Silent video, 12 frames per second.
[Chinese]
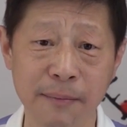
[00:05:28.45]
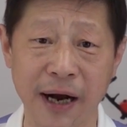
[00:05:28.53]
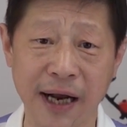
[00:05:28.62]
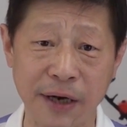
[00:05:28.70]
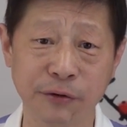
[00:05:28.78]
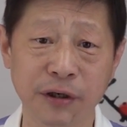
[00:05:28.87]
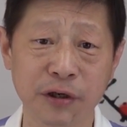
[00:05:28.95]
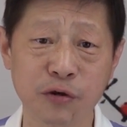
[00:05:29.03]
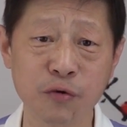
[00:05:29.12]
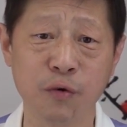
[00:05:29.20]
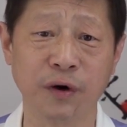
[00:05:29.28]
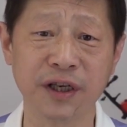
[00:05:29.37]
嘛，感觉到
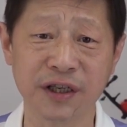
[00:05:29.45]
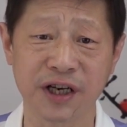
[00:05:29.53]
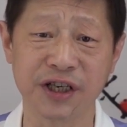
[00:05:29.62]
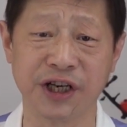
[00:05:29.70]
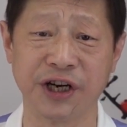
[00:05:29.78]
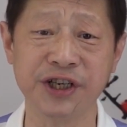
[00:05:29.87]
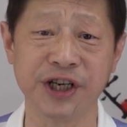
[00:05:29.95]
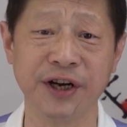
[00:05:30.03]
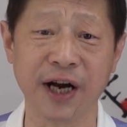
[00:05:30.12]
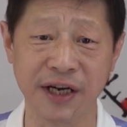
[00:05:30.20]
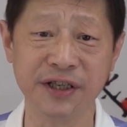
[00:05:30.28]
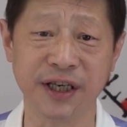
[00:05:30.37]
中国的这个情
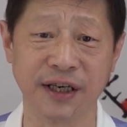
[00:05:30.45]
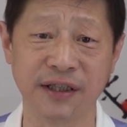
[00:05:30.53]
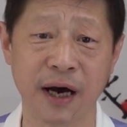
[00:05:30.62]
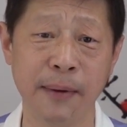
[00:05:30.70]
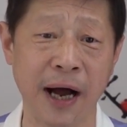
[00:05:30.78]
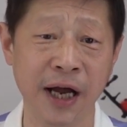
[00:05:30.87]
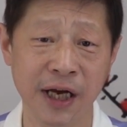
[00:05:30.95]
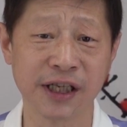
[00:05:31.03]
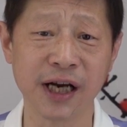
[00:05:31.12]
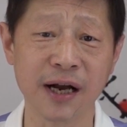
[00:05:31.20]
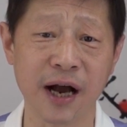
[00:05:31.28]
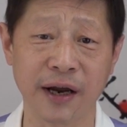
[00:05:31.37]
形很紧张嘛，
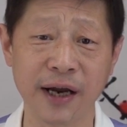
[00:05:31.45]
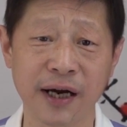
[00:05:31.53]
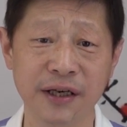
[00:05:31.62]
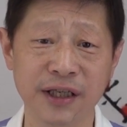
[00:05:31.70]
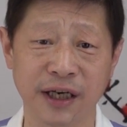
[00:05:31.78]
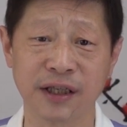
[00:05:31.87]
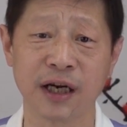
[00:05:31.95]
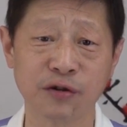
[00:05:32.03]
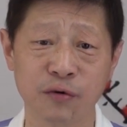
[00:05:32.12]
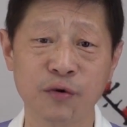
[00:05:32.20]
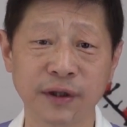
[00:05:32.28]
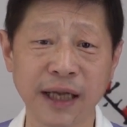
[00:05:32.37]
香港也很紧张，
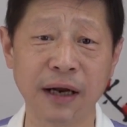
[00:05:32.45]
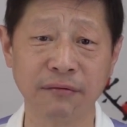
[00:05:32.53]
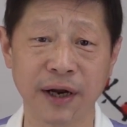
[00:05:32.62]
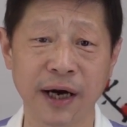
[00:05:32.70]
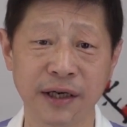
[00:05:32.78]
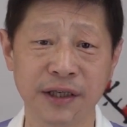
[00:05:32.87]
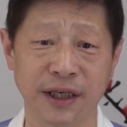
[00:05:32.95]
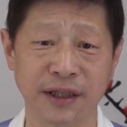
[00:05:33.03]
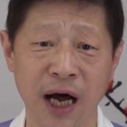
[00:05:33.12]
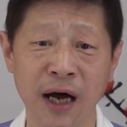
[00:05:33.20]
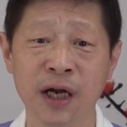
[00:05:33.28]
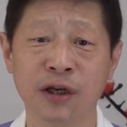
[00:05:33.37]
中国大陆也很紧
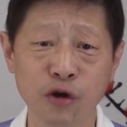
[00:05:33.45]
张。